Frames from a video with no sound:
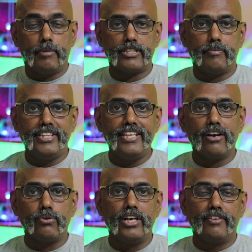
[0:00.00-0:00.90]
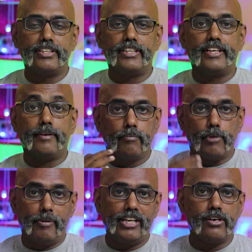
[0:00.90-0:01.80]
மற்றும் இந்தியாவுக்குள்ள வந்து
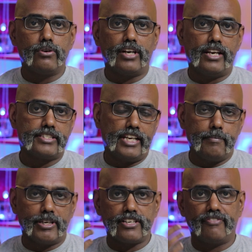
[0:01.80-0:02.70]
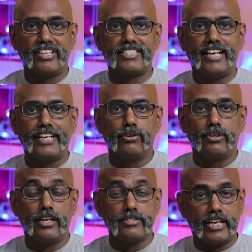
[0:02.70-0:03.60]
மொபைலுக்கு கூட்டாலும் சரி மற்ற ஃபிக்ஸட் லைன்
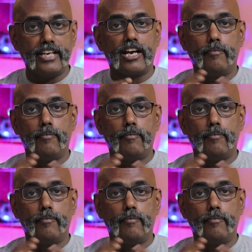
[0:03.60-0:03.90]
கூட்டாலும் சரி